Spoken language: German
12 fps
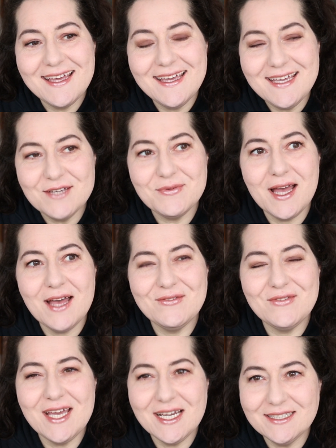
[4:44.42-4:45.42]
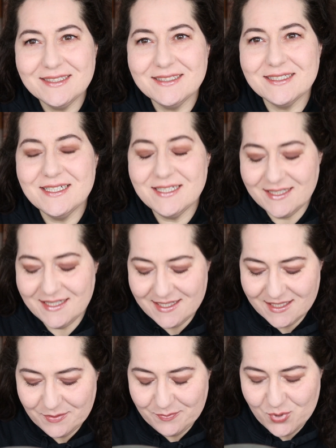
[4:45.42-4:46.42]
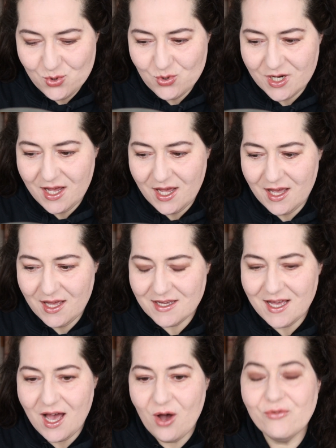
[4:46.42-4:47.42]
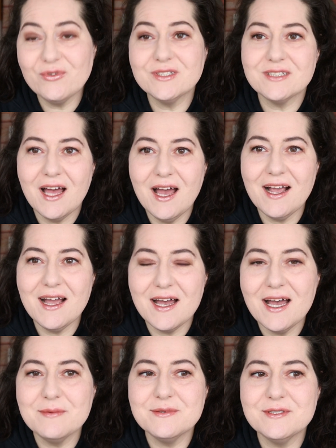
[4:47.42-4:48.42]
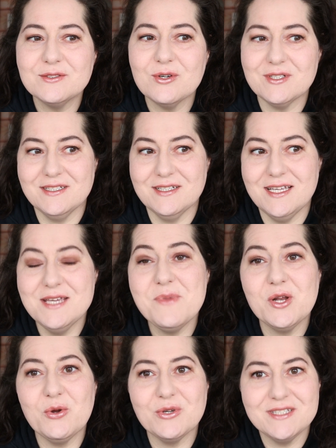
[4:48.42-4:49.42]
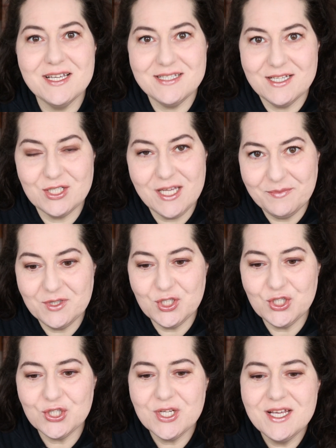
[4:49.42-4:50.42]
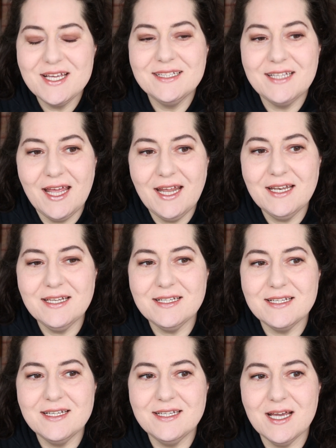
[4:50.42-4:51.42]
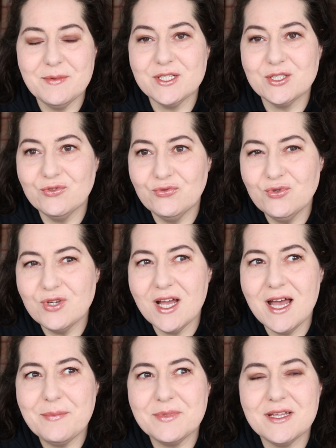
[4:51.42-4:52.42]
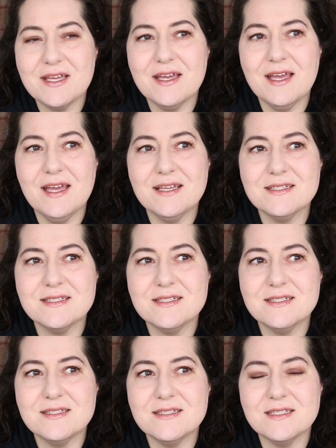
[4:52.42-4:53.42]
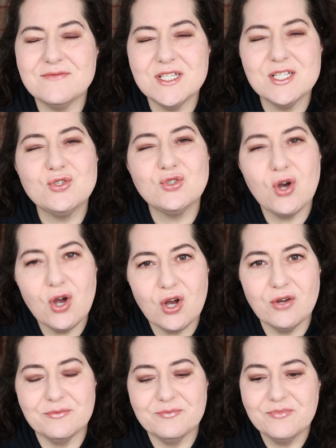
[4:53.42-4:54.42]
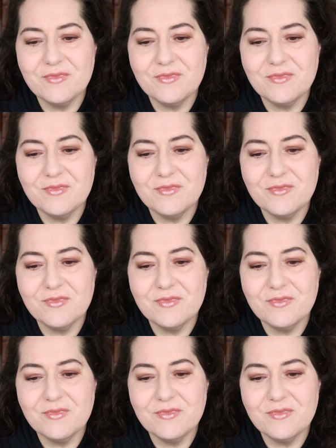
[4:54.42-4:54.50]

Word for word: Ich war, während ich dieses Puder aufgetragen habe, doch immer noch sehr, sehr skeptisch, denn ich habe das Gefühl gehabt, es ist viel zu trocken.